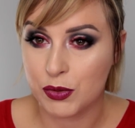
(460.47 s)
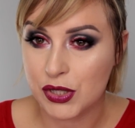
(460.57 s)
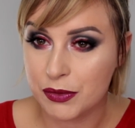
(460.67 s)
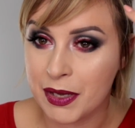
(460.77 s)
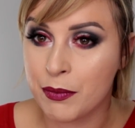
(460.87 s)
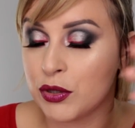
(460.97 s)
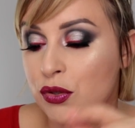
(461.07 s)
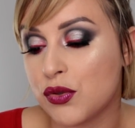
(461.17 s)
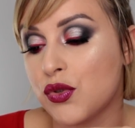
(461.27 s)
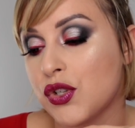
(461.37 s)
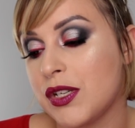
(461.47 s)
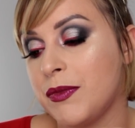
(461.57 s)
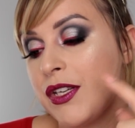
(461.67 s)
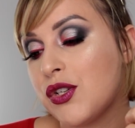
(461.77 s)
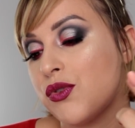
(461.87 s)
bo jeśli miałam odrost dużo
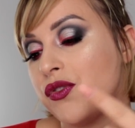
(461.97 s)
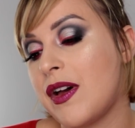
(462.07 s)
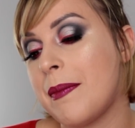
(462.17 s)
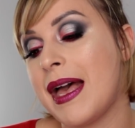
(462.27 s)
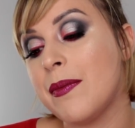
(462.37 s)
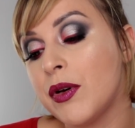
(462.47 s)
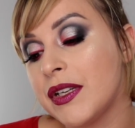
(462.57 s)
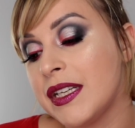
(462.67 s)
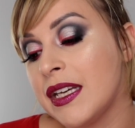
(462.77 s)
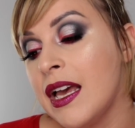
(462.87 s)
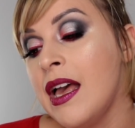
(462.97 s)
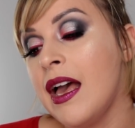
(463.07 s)
ciemniejszy używałam ebony,